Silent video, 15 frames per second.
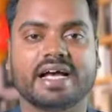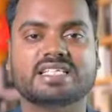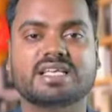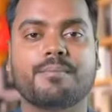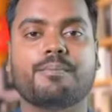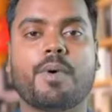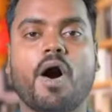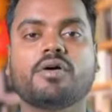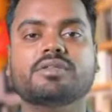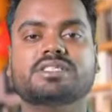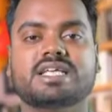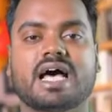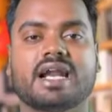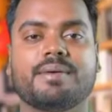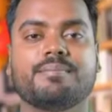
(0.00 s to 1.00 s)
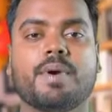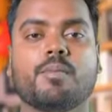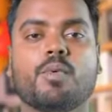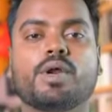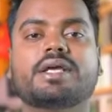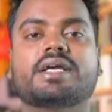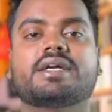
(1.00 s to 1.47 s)
ऐसे बहुत सारे
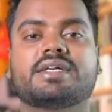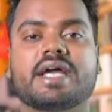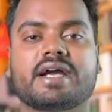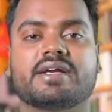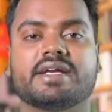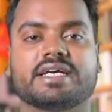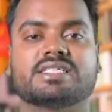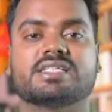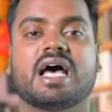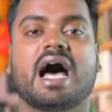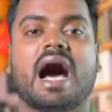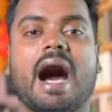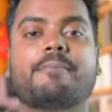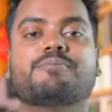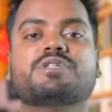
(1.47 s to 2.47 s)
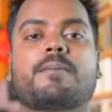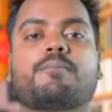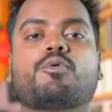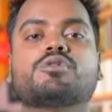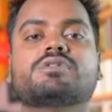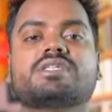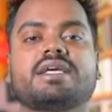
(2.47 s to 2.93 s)
मेमोरी के टेक्निक्स आप
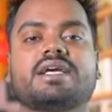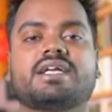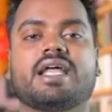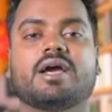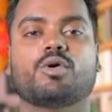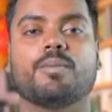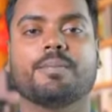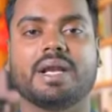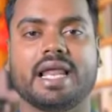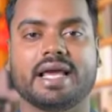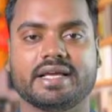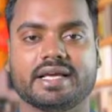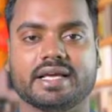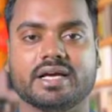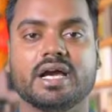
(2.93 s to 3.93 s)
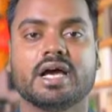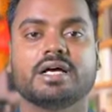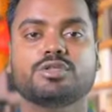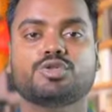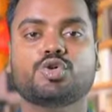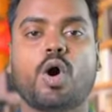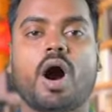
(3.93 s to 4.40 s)
सबको सीखने को मिलेंगे
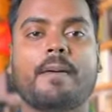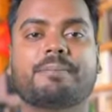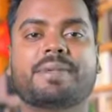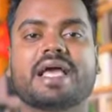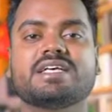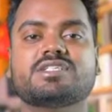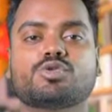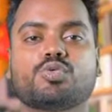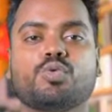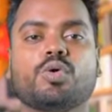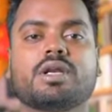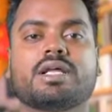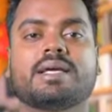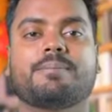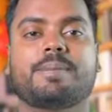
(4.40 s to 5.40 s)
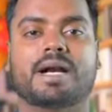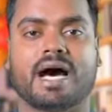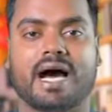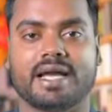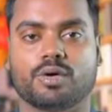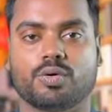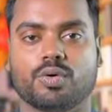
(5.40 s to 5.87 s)
जो आपके स्कूल की
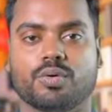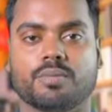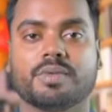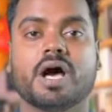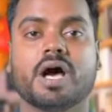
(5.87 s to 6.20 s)
पढ़ाई को